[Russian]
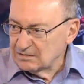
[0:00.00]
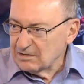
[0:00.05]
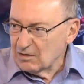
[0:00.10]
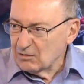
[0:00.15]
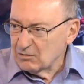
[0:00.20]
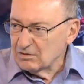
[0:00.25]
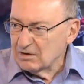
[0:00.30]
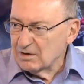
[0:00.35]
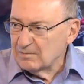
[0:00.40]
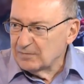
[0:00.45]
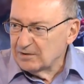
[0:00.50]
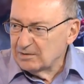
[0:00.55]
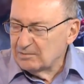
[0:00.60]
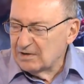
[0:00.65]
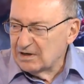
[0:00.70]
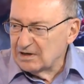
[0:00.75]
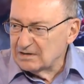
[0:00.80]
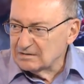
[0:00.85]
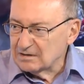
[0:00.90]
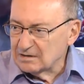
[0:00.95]
Какой
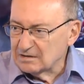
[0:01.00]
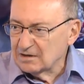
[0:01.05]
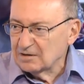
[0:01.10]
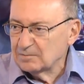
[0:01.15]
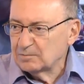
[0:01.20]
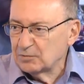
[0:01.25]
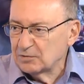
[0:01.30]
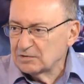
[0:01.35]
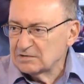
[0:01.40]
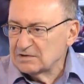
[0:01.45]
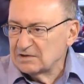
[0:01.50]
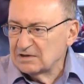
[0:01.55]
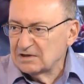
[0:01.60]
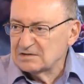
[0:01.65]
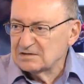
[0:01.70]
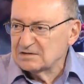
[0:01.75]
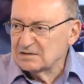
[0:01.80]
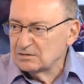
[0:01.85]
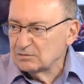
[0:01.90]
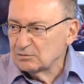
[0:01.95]
компромат? С каких пор
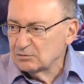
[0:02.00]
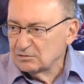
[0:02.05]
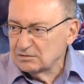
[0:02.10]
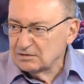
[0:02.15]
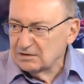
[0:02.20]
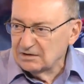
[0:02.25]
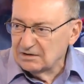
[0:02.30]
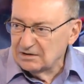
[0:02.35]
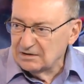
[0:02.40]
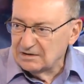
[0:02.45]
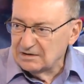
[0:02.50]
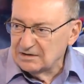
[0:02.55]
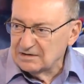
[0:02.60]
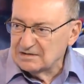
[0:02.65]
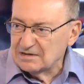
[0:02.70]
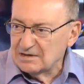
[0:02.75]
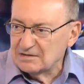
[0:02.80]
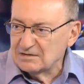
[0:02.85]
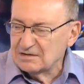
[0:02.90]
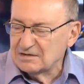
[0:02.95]
Зеленский тут, э, не
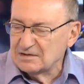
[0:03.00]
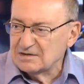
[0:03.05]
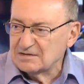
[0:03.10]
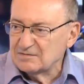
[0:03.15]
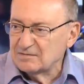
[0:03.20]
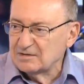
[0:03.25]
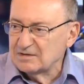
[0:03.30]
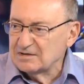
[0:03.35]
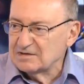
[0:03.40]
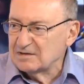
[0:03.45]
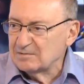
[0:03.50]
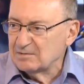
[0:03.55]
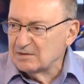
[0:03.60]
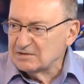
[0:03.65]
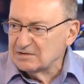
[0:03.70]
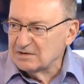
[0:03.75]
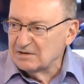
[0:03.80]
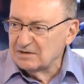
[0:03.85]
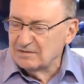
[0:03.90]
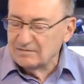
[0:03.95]
знаю, задействован, не
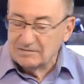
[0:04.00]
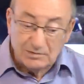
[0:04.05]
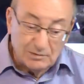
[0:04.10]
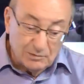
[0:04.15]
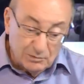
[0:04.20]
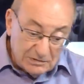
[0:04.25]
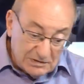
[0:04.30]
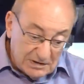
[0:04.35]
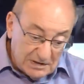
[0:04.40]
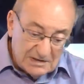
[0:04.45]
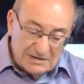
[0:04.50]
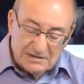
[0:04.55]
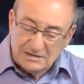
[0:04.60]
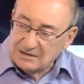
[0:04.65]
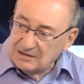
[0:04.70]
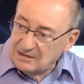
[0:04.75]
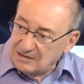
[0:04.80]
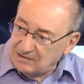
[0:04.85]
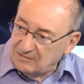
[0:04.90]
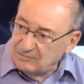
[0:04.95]
замешан? Ну,
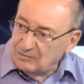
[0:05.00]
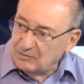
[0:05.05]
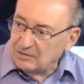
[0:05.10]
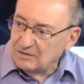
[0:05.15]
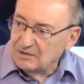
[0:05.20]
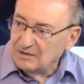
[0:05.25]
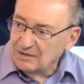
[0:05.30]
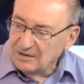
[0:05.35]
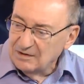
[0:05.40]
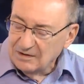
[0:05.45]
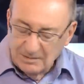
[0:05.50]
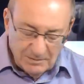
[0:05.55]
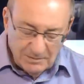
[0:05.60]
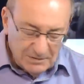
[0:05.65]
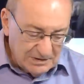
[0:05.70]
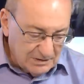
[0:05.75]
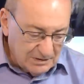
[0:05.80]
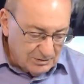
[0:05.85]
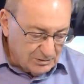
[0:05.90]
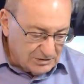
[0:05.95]
Зеленский или его
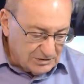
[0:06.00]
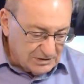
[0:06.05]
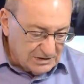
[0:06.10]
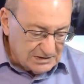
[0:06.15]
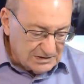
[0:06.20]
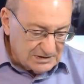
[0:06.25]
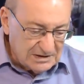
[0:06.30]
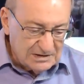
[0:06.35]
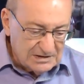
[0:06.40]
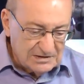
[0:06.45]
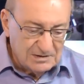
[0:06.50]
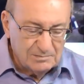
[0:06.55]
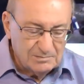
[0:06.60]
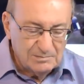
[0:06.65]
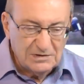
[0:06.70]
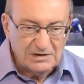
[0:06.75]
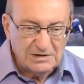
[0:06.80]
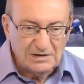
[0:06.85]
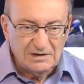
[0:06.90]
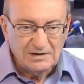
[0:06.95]
предыдущие, скажем,
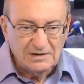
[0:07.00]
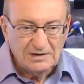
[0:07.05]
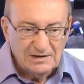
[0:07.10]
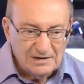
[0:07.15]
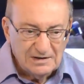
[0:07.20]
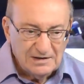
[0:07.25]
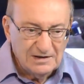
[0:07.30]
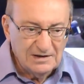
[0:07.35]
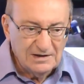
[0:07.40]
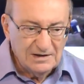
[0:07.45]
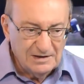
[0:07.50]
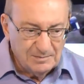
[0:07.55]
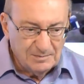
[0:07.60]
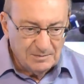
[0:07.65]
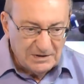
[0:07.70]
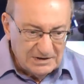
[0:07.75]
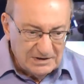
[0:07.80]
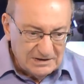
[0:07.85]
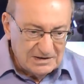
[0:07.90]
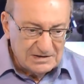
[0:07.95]
э, э,
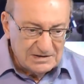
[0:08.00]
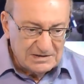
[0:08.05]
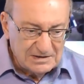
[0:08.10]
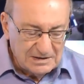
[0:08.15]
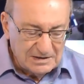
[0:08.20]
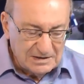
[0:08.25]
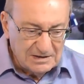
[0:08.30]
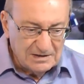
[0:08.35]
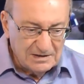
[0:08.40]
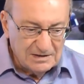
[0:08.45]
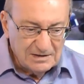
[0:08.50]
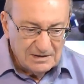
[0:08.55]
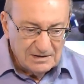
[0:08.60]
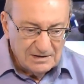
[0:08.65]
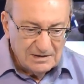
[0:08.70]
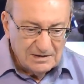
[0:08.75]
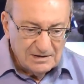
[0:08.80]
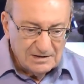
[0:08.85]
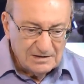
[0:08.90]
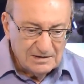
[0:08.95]
политические... Предшественники его, да.